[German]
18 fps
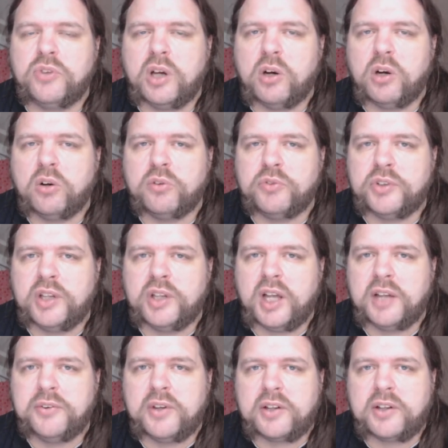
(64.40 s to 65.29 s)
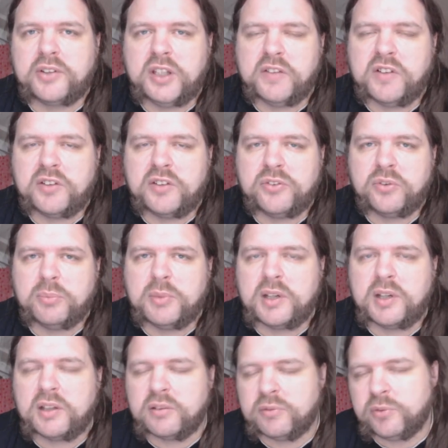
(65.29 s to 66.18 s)
und auch wieder attraktiver zu
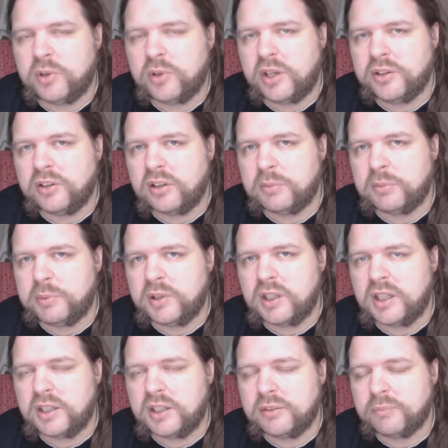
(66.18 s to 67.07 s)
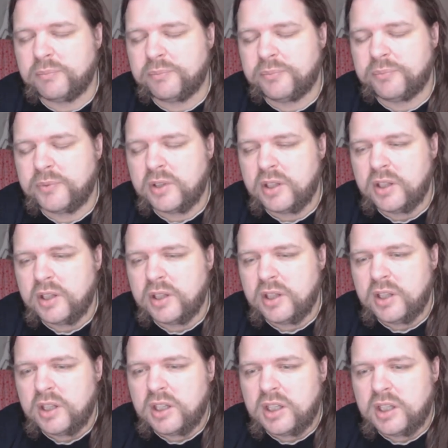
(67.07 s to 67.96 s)
machen für andere Piraten.
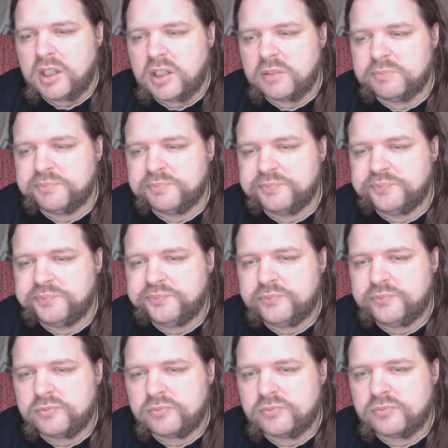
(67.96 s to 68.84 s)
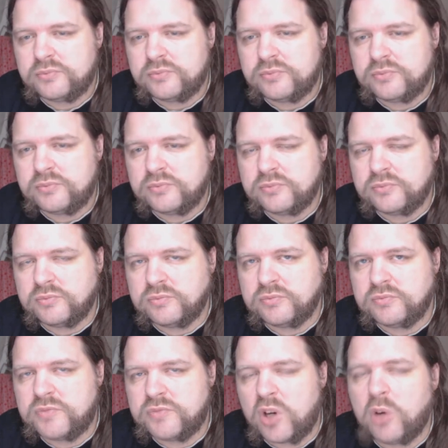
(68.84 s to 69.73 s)
Ähm,
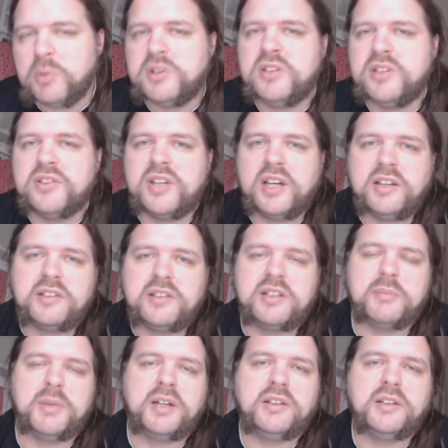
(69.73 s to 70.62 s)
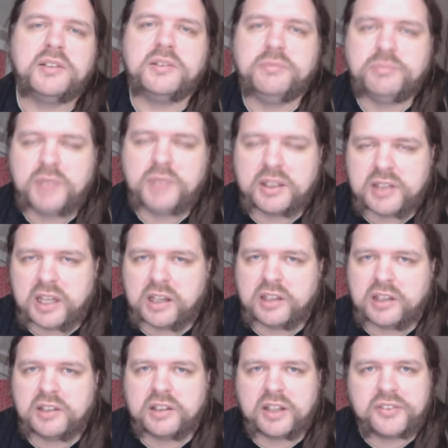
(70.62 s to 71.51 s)
Warum ich diese Nachricht hier mache, hat
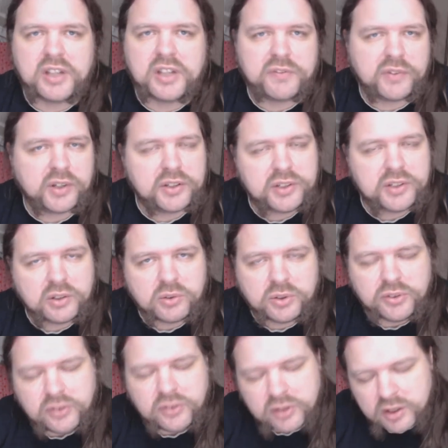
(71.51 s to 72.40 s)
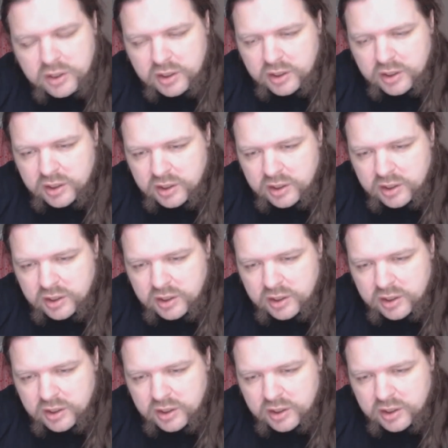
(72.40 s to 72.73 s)
eigentlich einen ganz einfachen Hintergrund.